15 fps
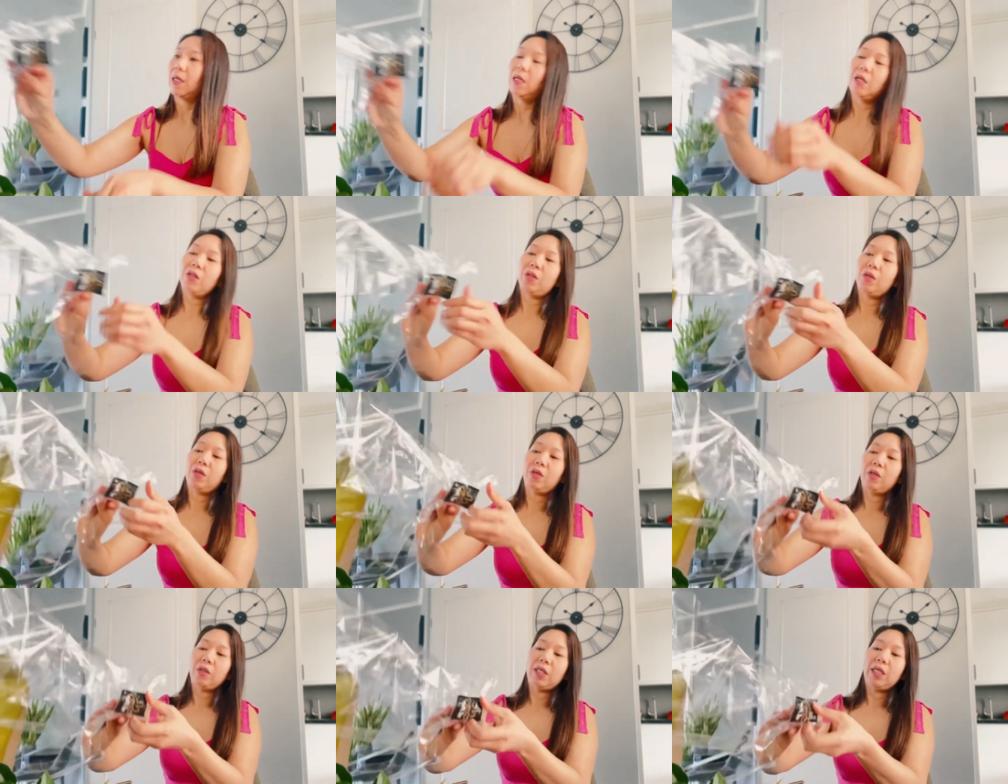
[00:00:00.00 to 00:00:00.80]
ito
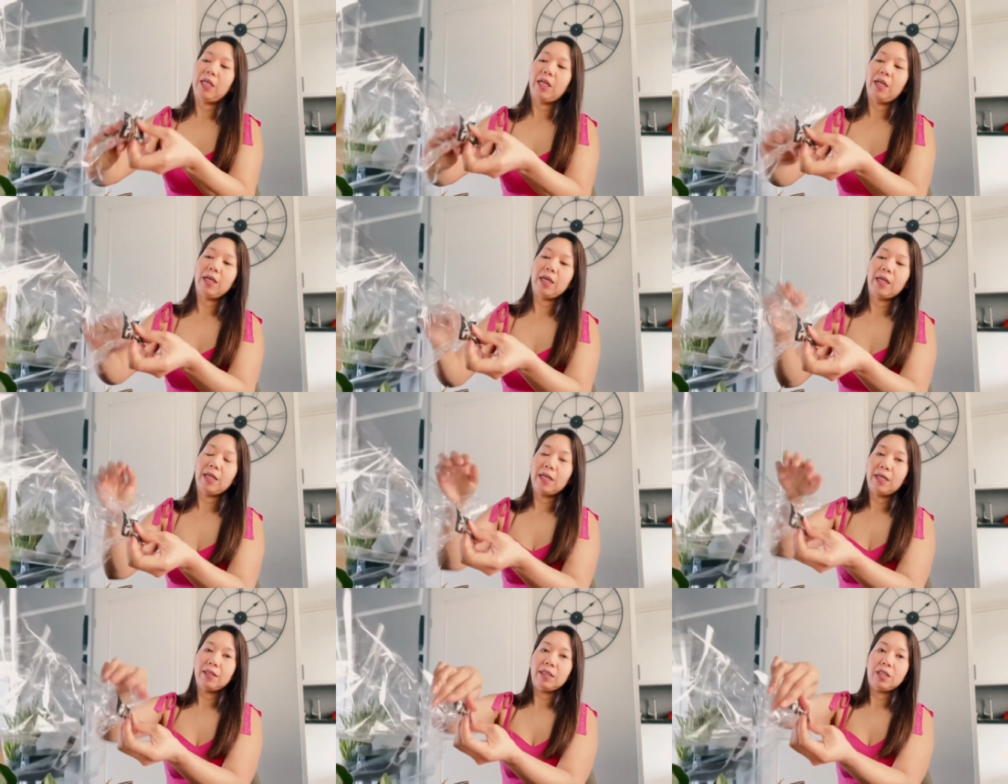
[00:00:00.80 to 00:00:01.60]
oh, ilalagay
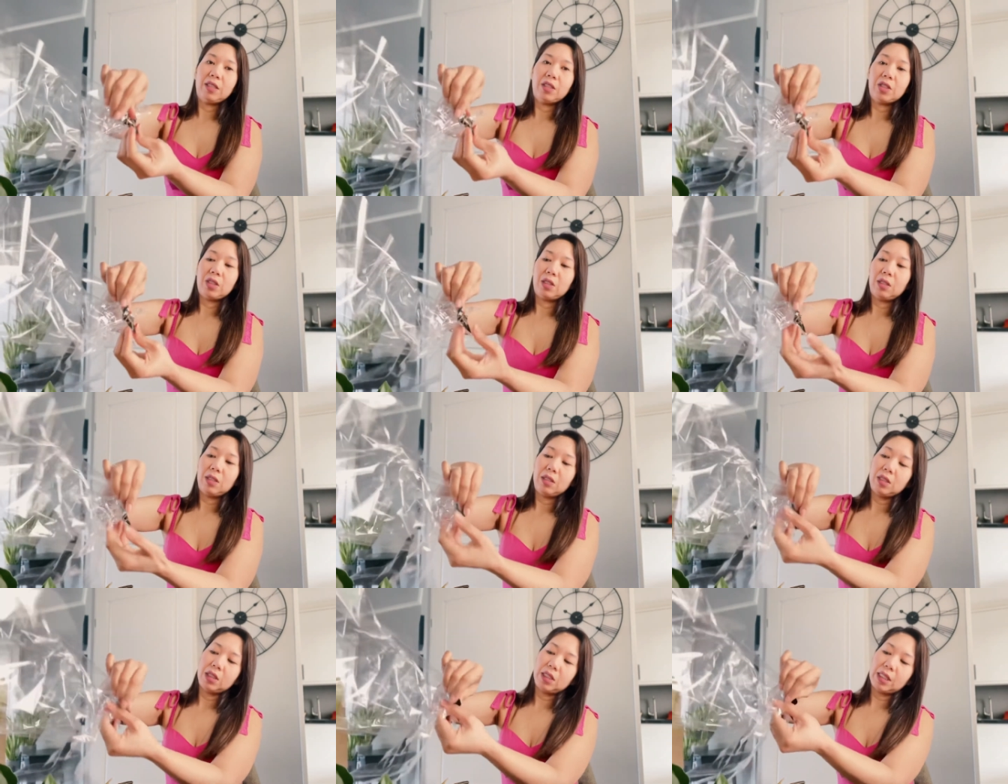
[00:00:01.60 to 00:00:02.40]
natin
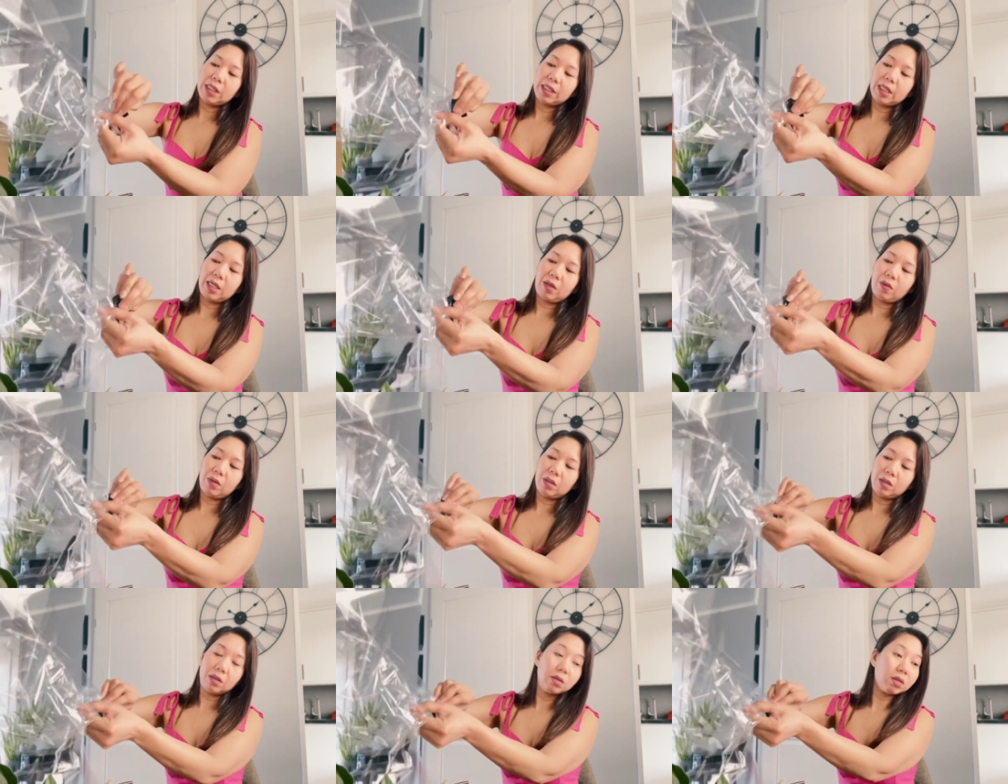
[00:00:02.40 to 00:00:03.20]
siya sa
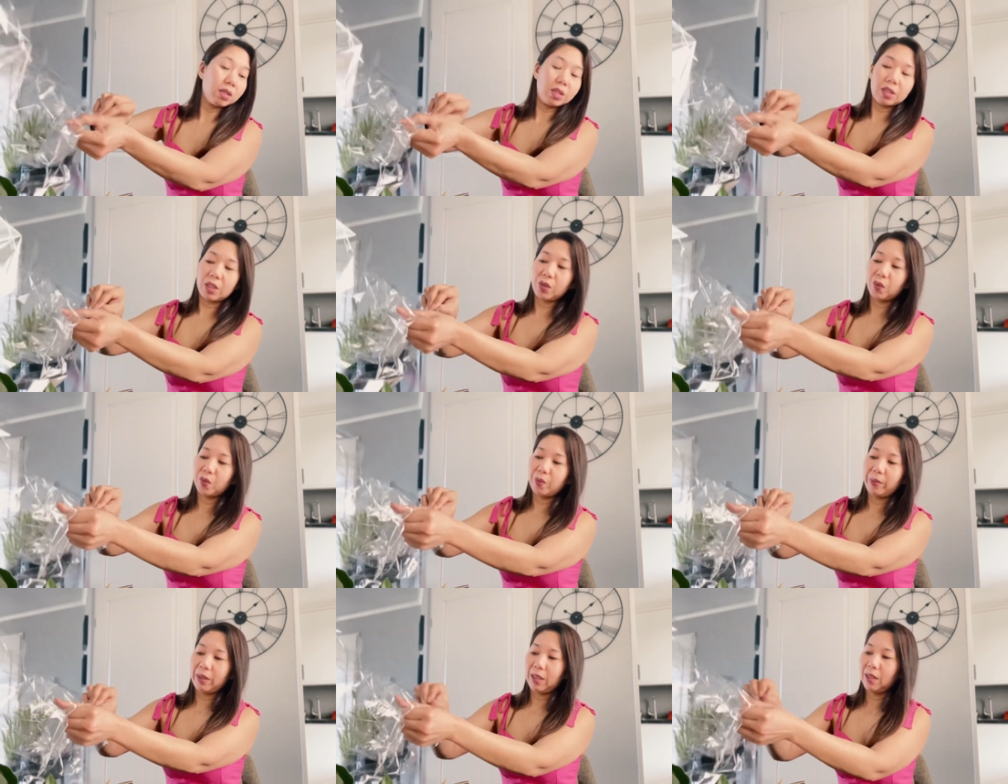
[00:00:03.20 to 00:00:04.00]
sa
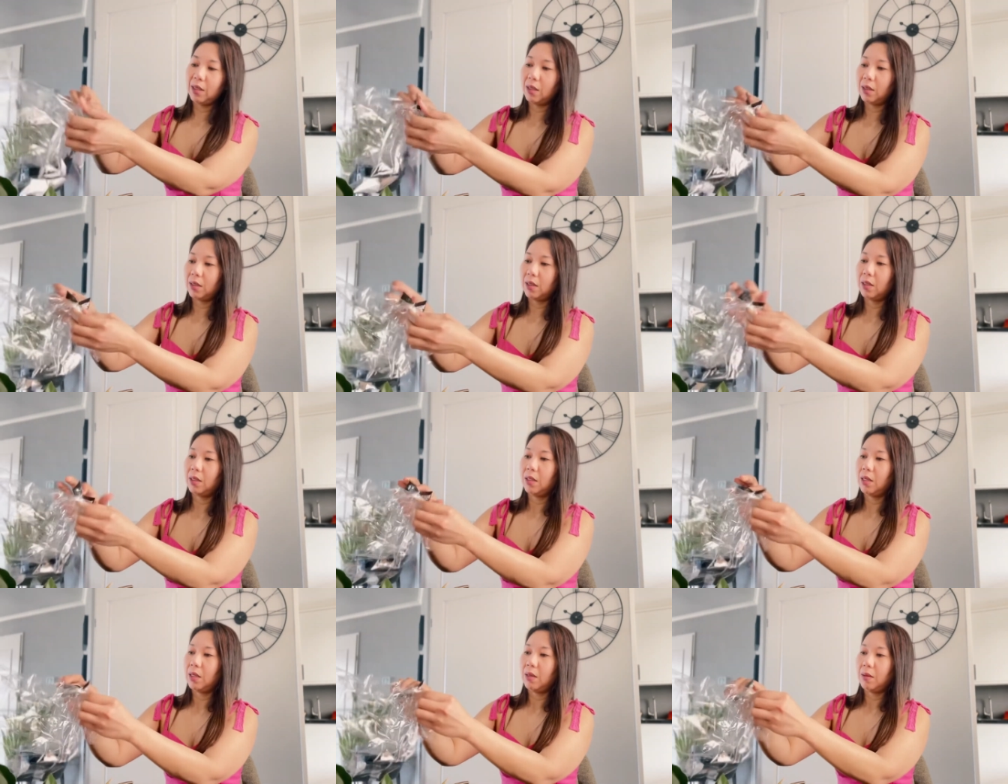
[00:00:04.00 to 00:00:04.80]
tubig
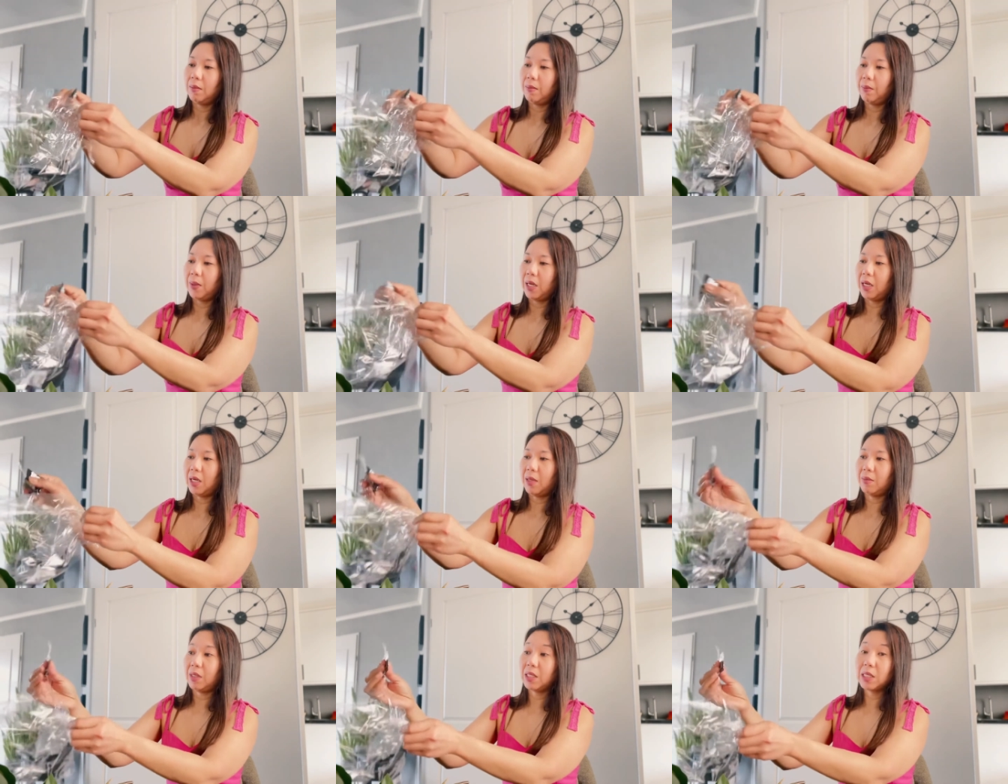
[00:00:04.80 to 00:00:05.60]

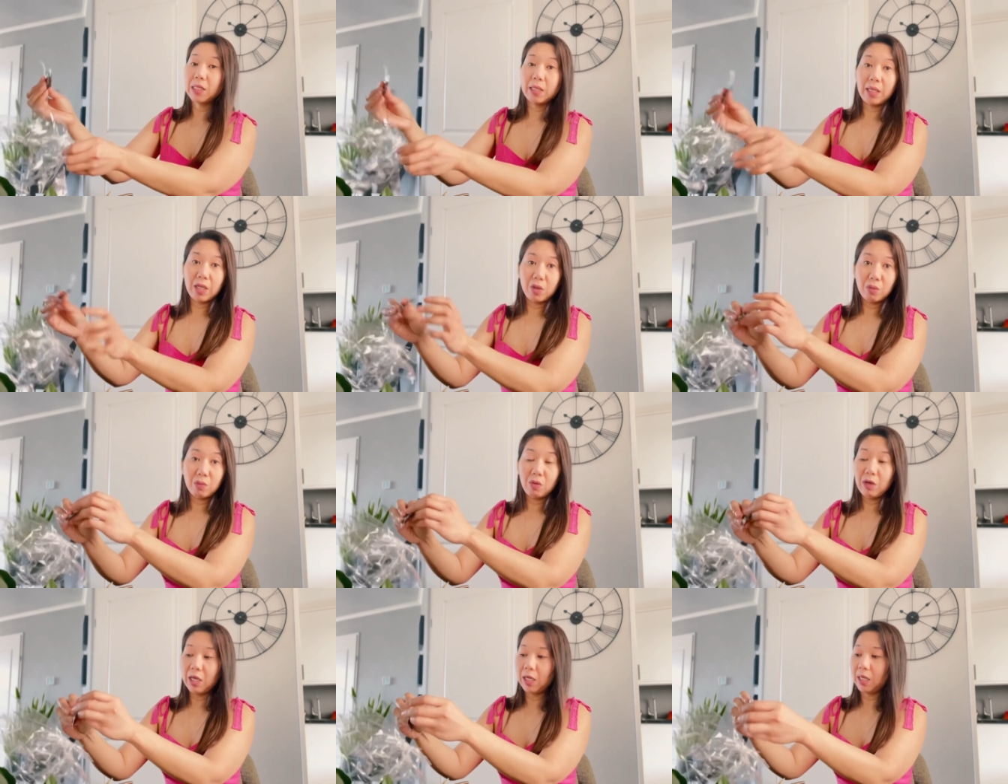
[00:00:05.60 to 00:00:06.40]
para mag-stay yung
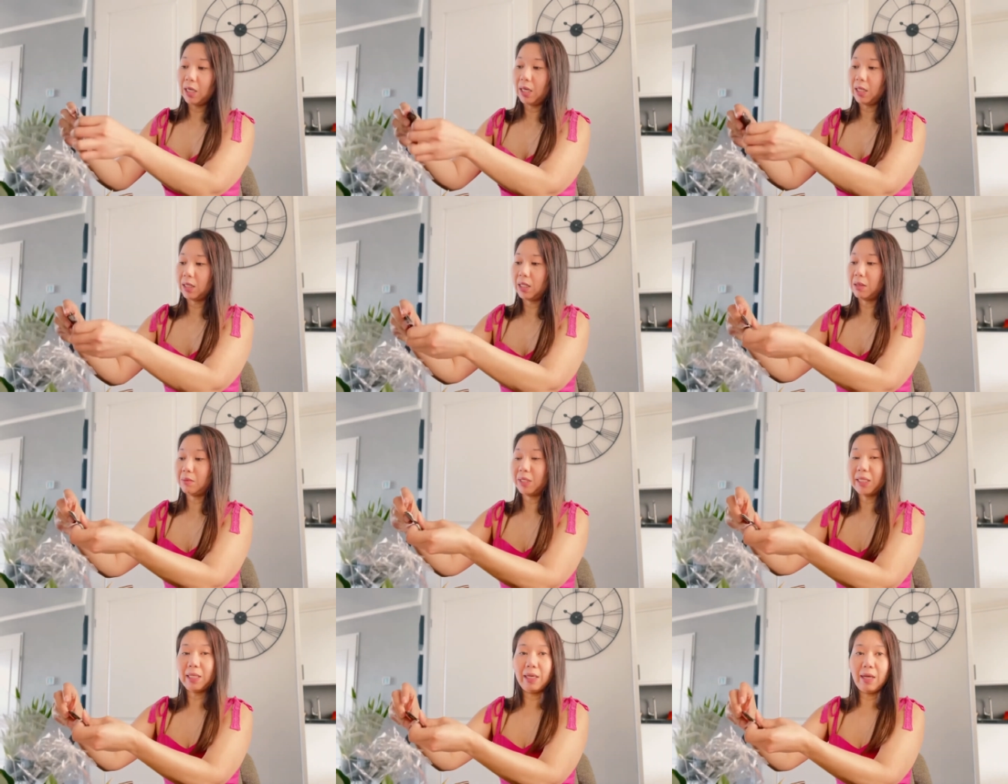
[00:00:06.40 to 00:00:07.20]
bulaklak ng
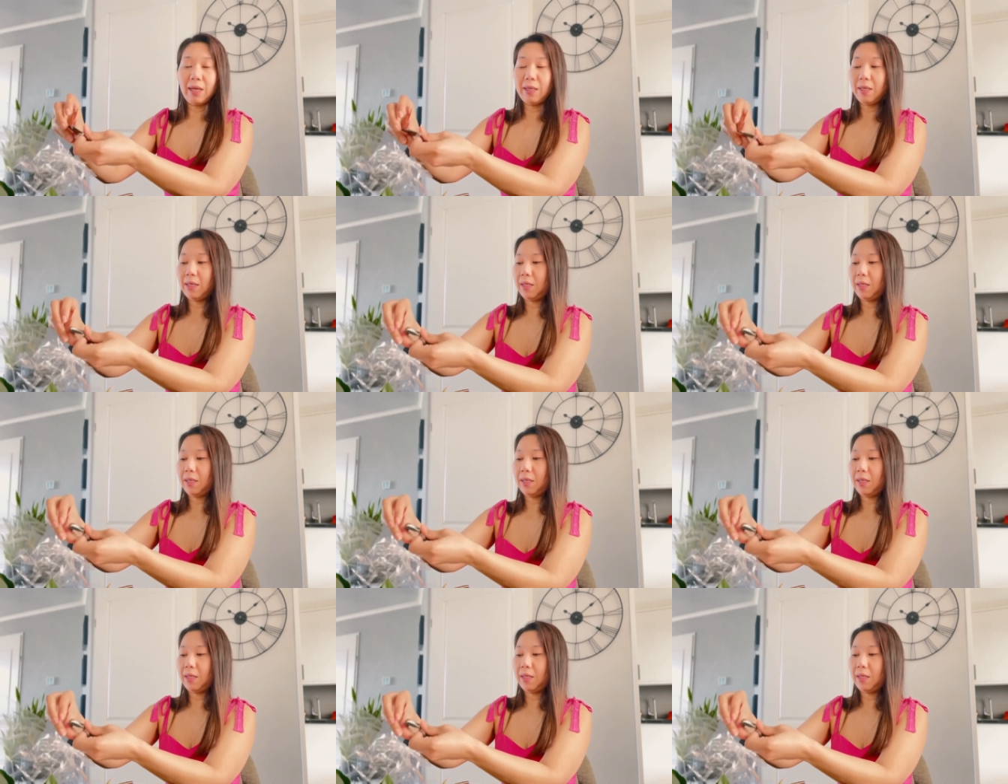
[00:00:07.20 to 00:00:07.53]
matagal.